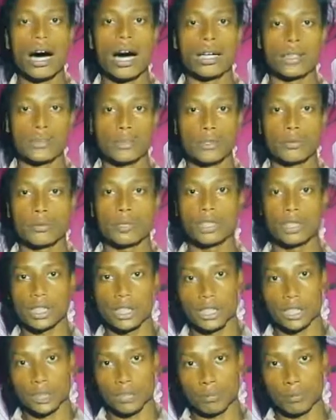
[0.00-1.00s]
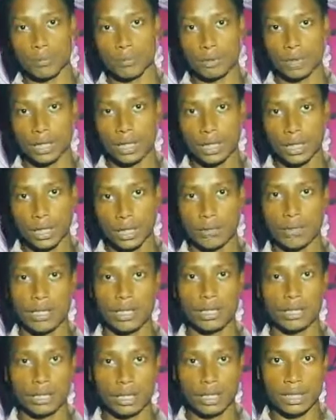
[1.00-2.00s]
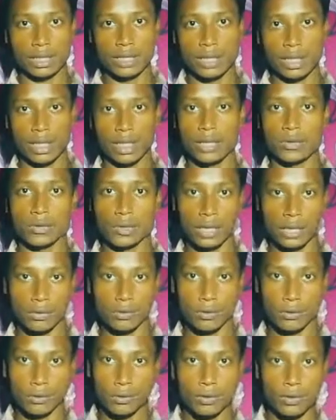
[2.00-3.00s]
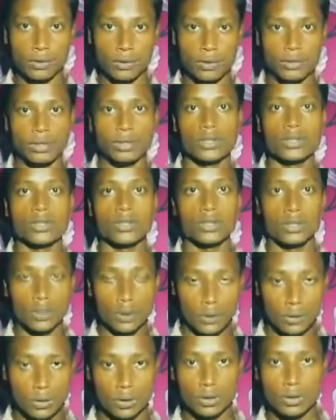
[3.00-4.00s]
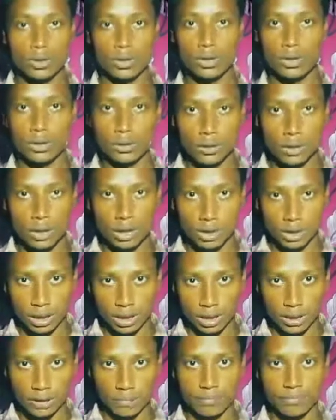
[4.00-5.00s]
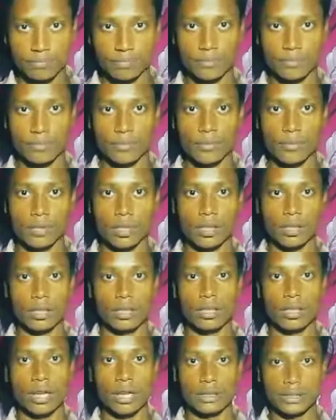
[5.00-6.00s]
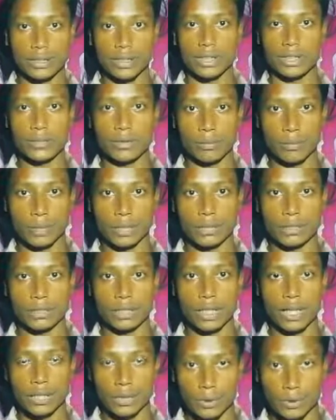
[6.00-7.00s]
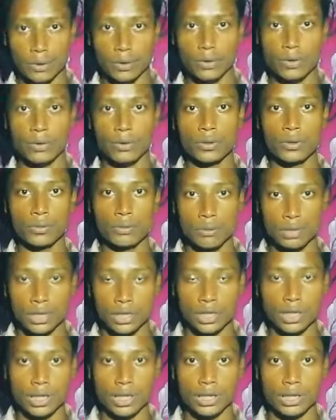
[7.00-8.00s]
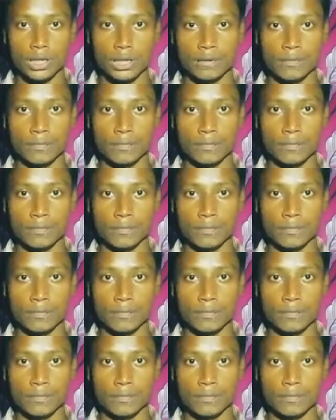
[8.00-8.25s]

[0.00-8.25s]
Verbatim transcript: আত্মবিশ্বাস সম্পর্কে আমরা আজকে আলোচনা করব চলুন শুরু করা যাক আজকের টপিকস আত্মবিশ্বাস